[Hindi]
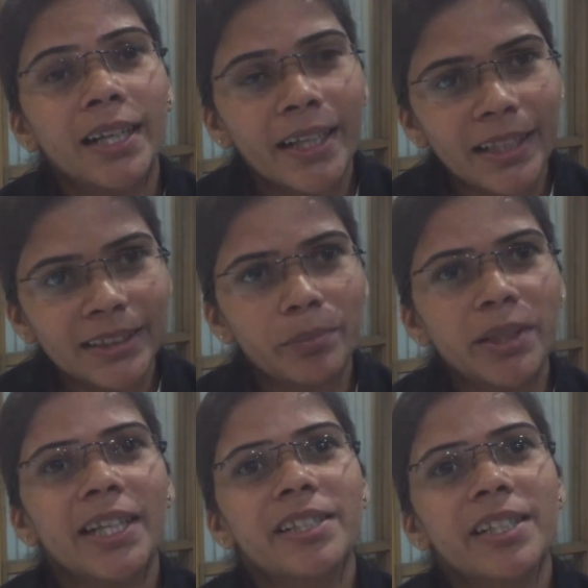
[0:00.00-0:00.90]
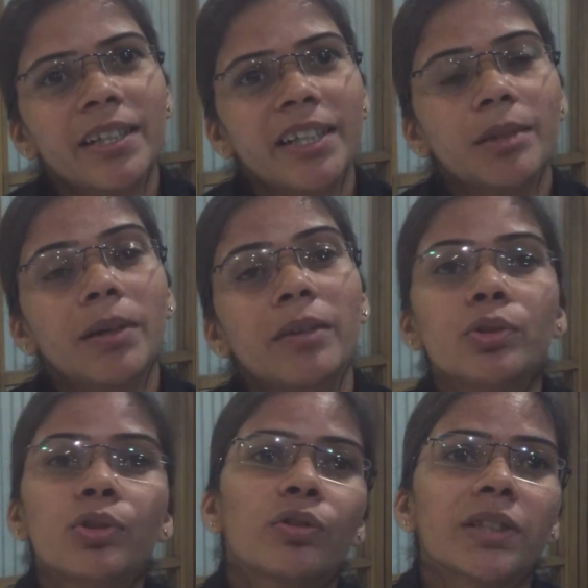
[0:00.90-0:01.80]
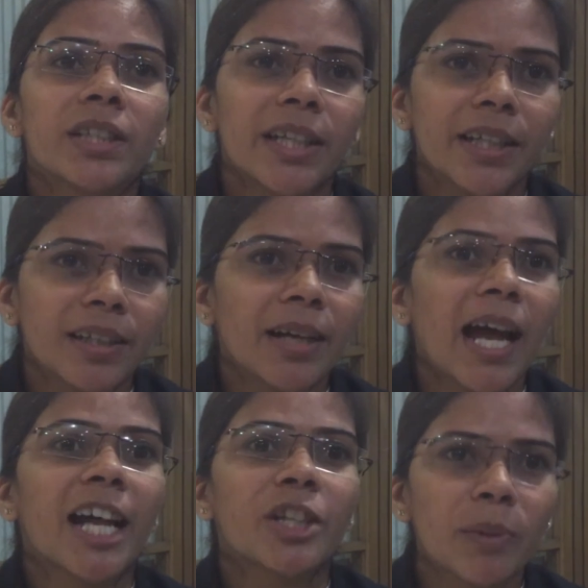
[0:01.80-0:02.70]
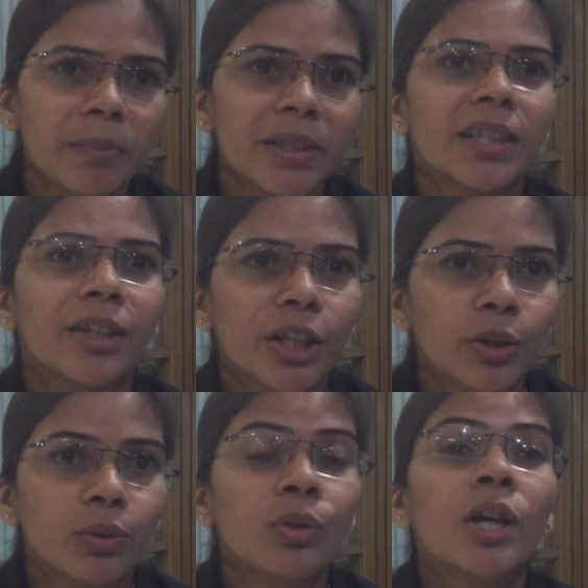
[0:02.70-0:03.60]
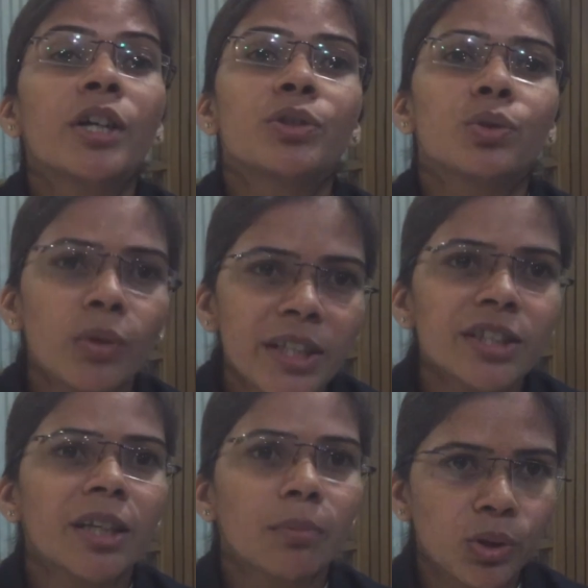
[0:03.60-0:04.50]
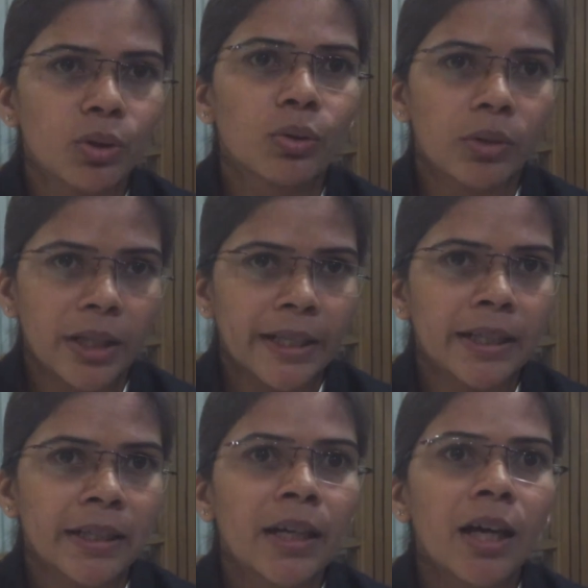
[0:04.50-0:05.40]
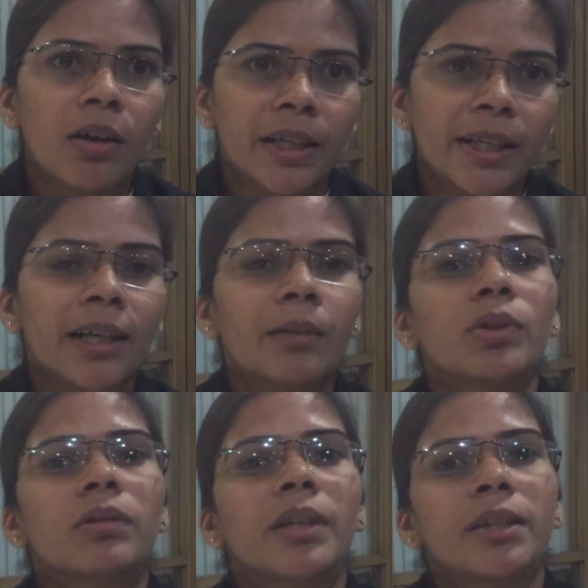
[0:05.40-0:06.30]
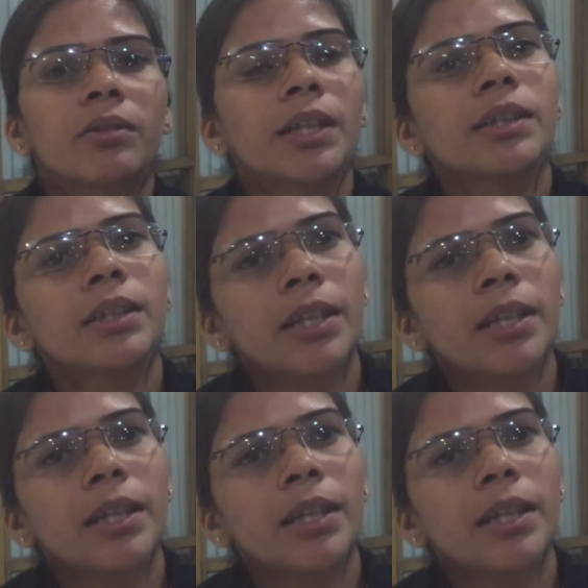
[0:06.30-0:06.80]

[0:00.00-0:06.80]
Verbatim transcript: अगर असेंबली इलेक्शन लड़ने के बावजूद यूनिवर्सिटी के अंदर आज भी मैं सक्रिय हूँ स्टूडेंट्स के मुद्दों को लेकर और अगर हम लोगों ने योगी